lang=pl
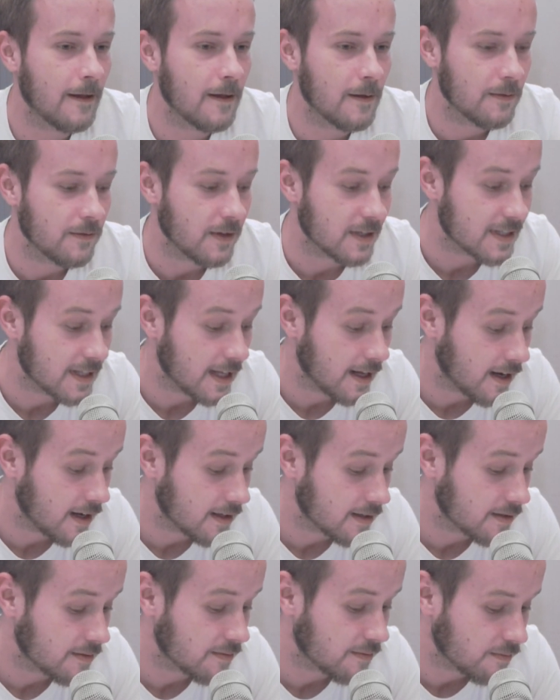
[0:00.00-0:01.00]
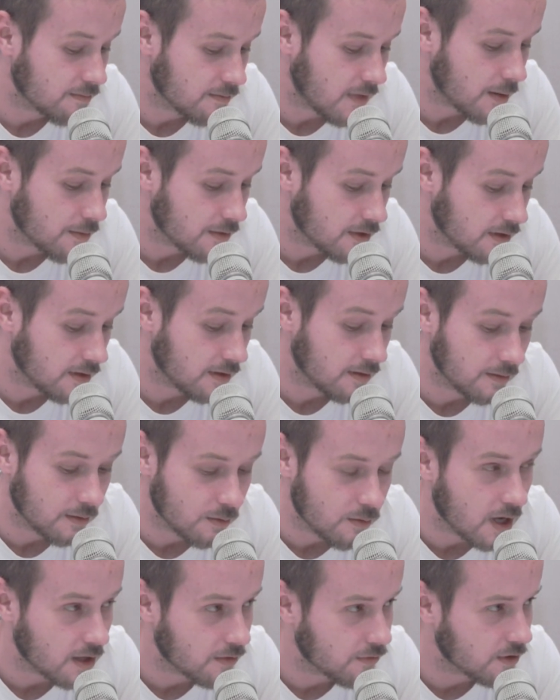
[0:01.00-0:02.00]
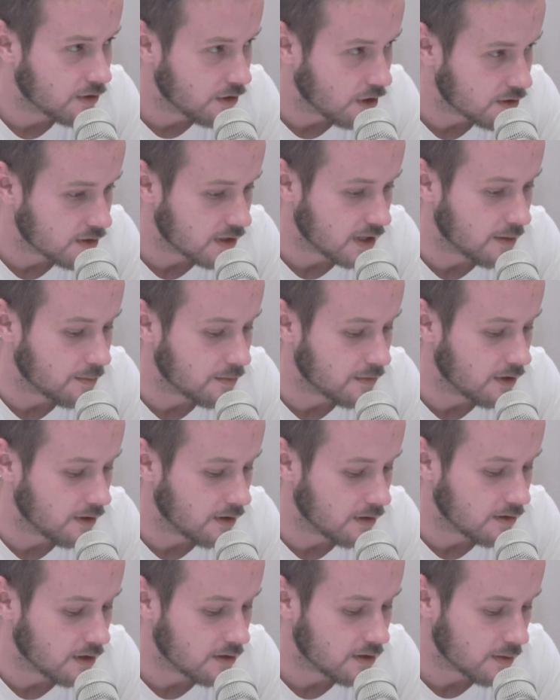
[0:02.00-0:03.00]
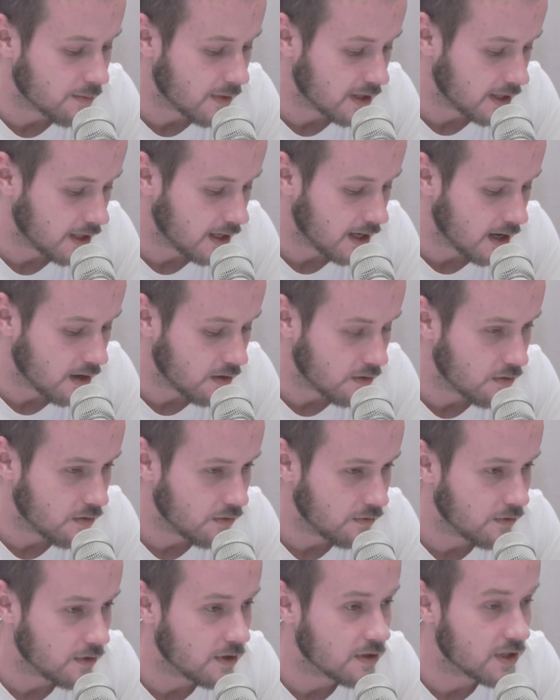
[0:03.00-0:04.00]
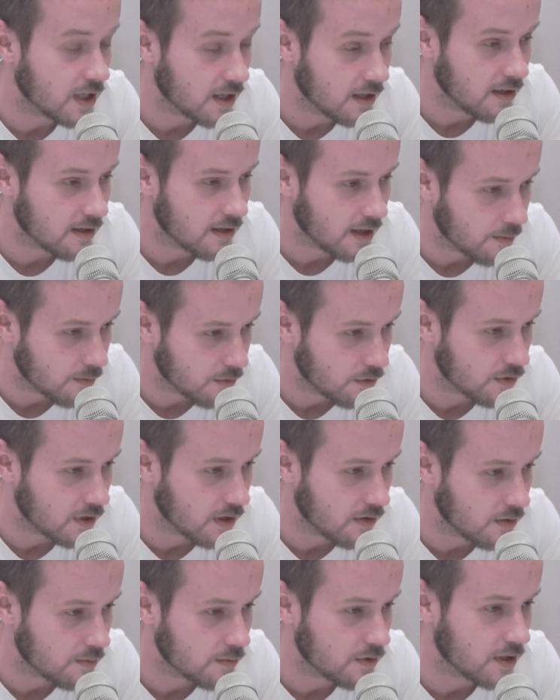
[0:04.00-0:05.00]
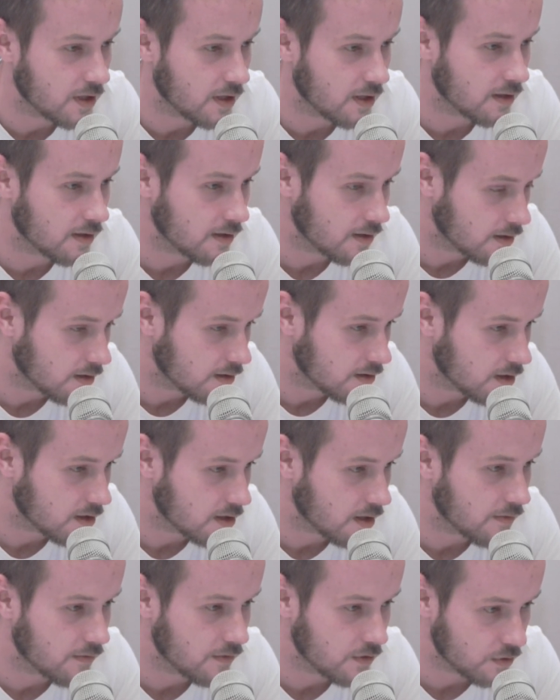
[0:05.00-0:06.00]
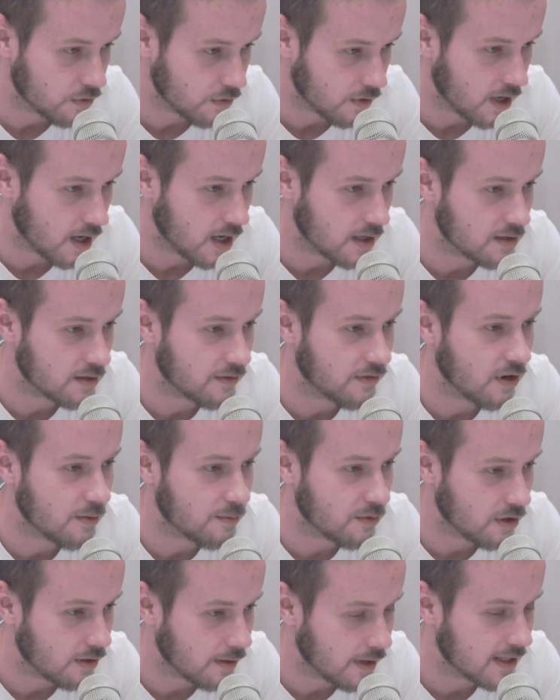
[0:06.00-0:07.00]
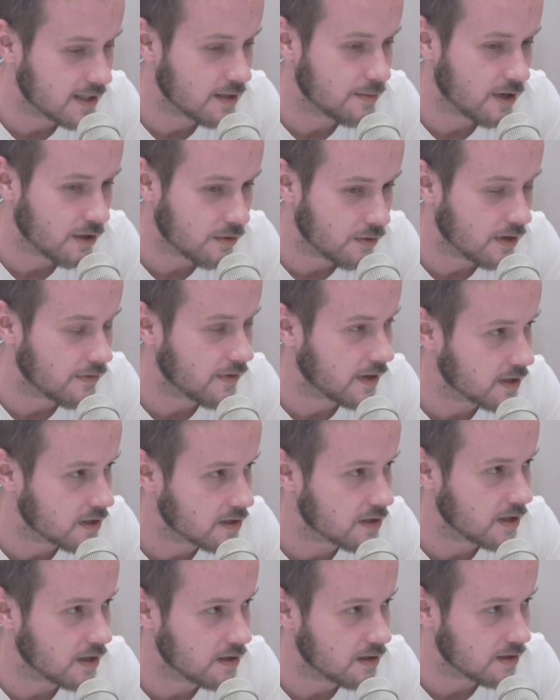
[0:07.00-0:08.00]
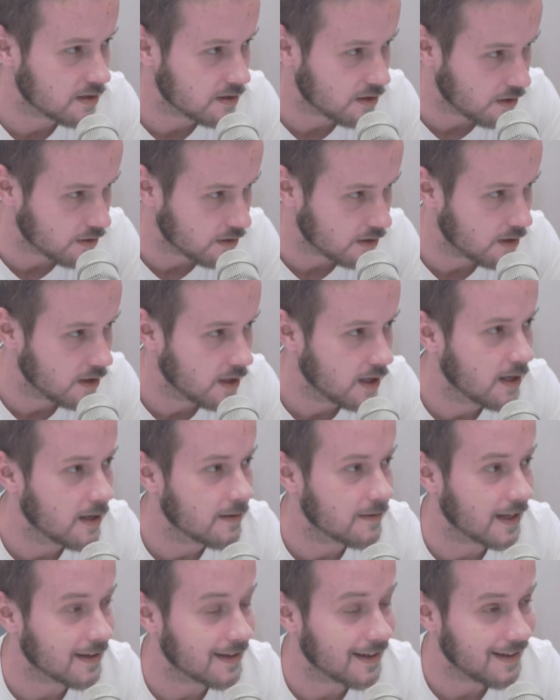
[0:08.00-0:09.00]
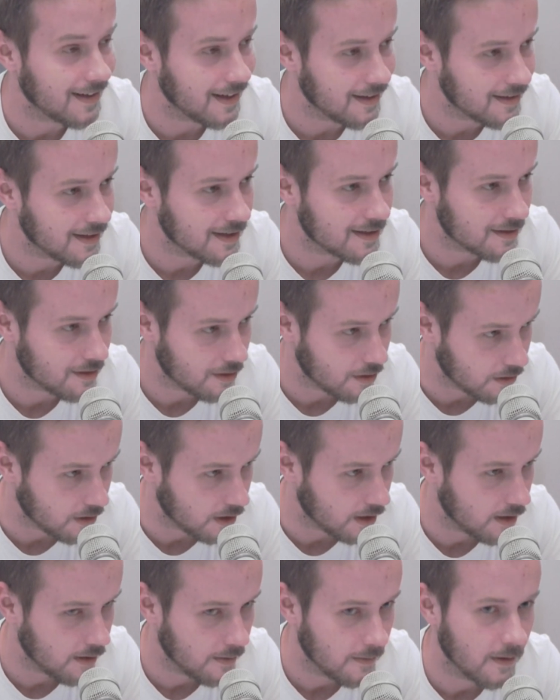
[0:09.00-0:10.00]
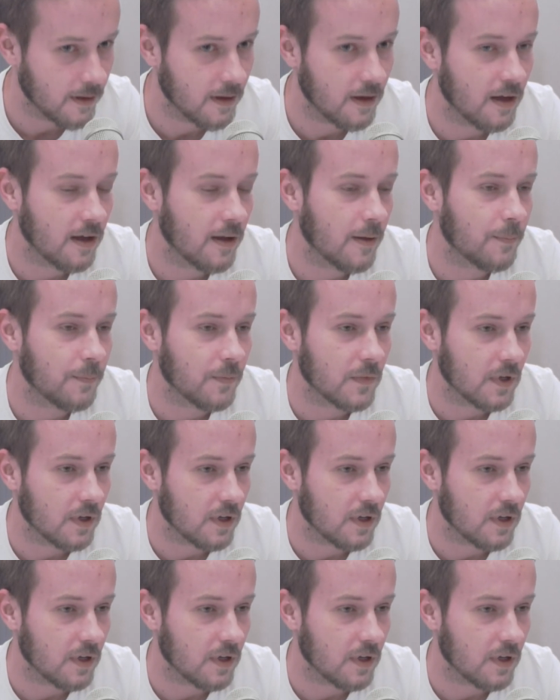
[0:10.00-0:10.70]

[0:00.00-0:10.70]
Więc teraz mamy łatwy dostęp do, do tych materiałów i dzięki temu udało mi się gdzieś tam wyszukać, że w homologacji brakuje faktycznie jednej strony. Na tej jednej stronie Strona